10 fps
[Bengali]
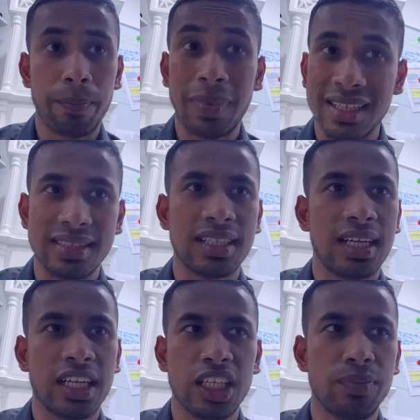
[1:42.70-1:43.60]

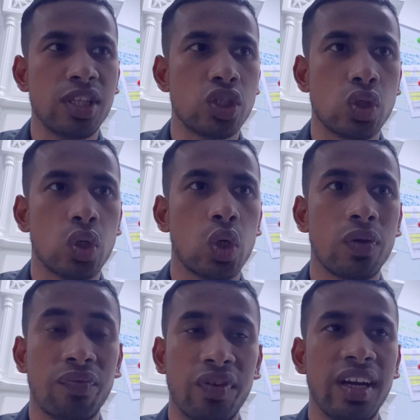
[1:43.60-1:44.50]
পার্টনার ইনভেস্টর
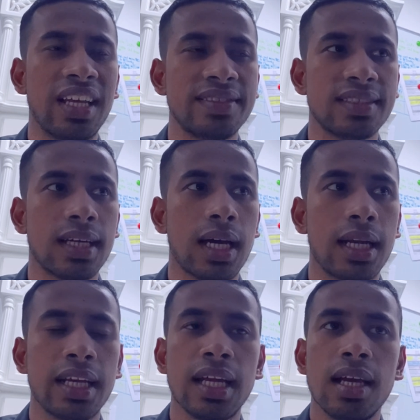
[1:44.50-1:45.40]
ফ্রিল্যান্সার
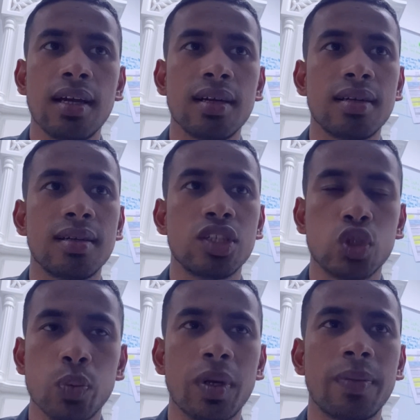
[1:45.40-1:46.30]

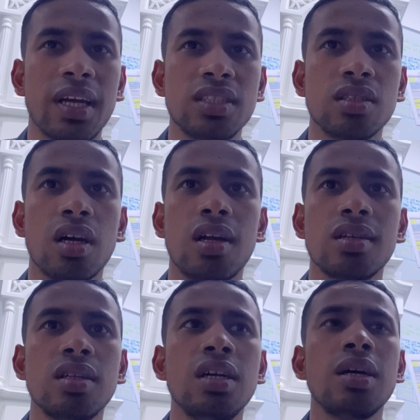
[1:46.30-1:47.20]
সুপারভাইজার
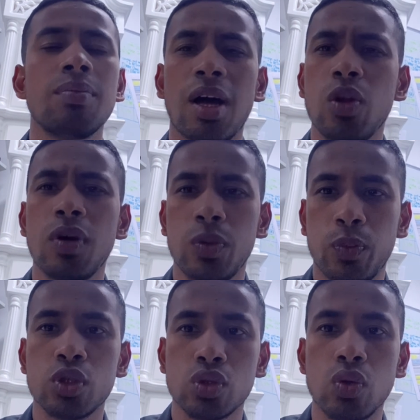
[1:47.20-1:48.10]
ভালো ভালো
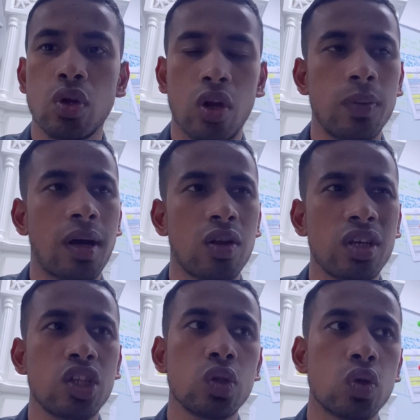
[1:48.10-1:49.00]
পোস্টগুলো হলে ভালো হয়
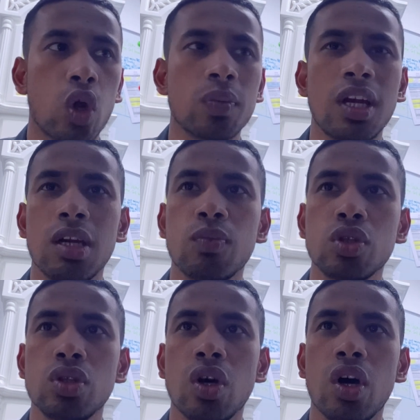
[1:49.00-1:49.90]
কিন্তু নর্মালের
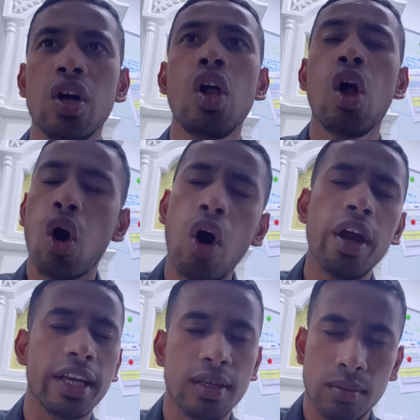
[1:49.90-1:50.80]
মধ্যে
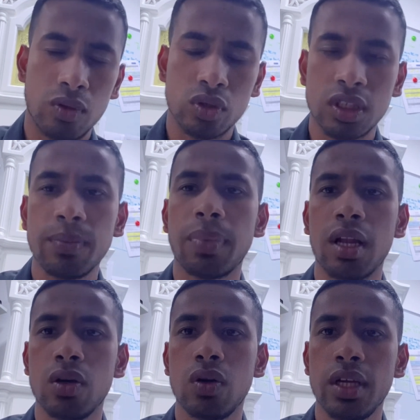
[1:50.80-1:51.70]
হয় নসিব
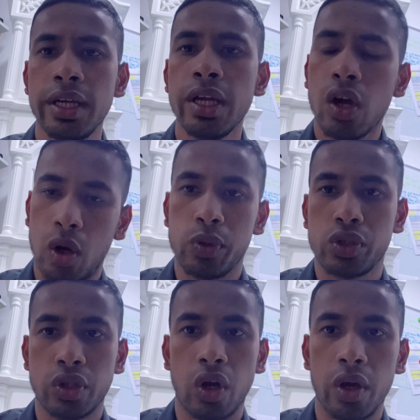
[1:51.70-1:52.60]
ভালো হলে
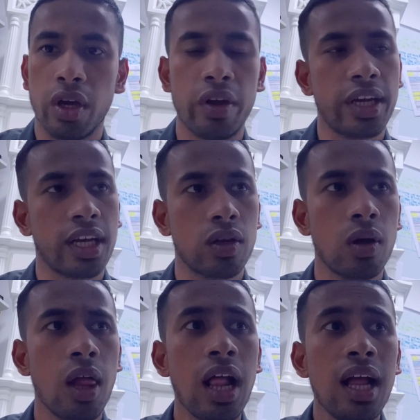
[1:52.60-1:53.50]
অবশ্যই হয় হয় না কেন
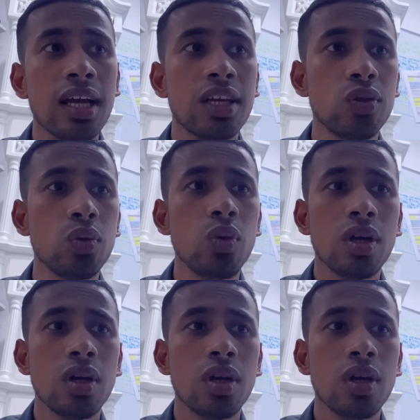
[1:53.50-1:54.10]
কিন্তু